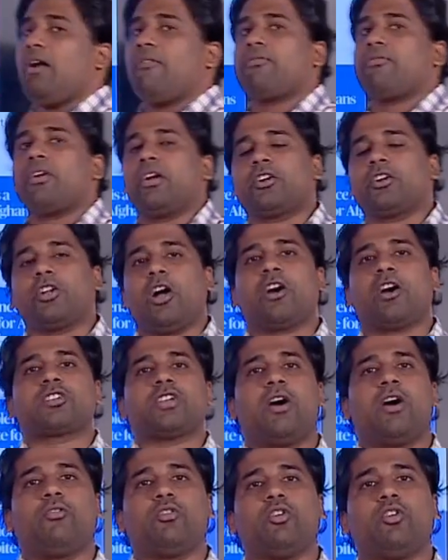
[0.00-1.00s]
ஆஃப் கண்டாக்ட்ஸ்
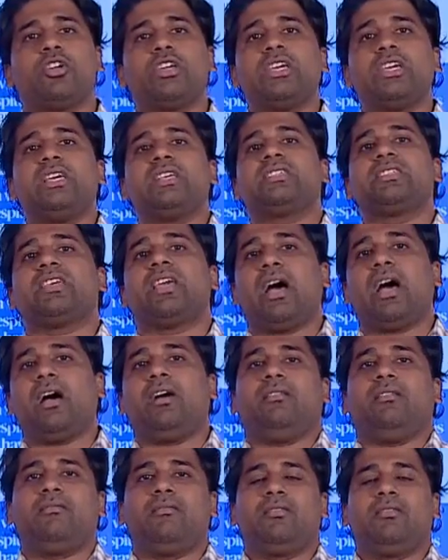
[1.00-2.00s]
அவ்வளோ
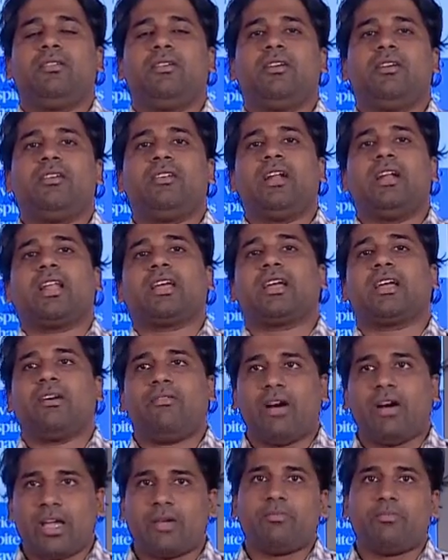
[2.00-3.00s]
ஈஸியாக நடக்க
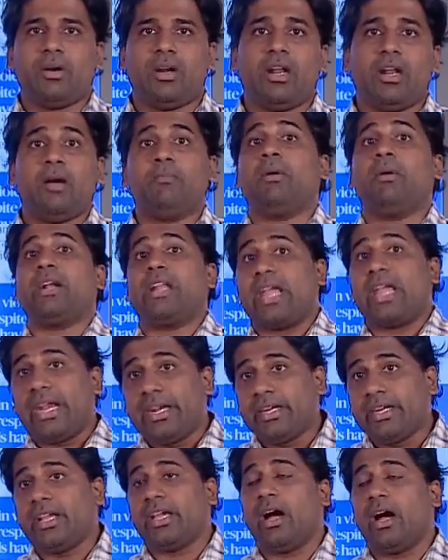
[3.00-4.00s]
வாய்ப்பு இல்லை பட்
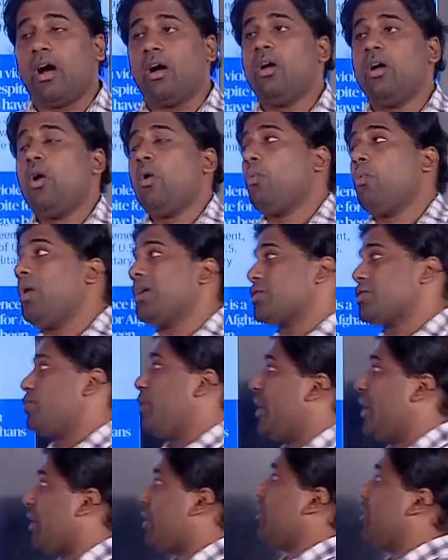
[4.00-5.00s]
இந்தியா வாஸ்
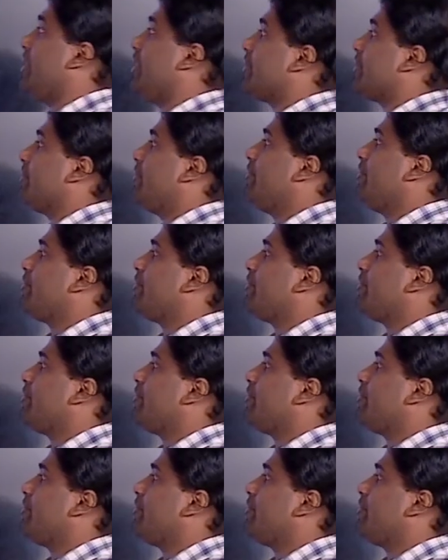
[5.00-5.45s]
வெரி கிளியர்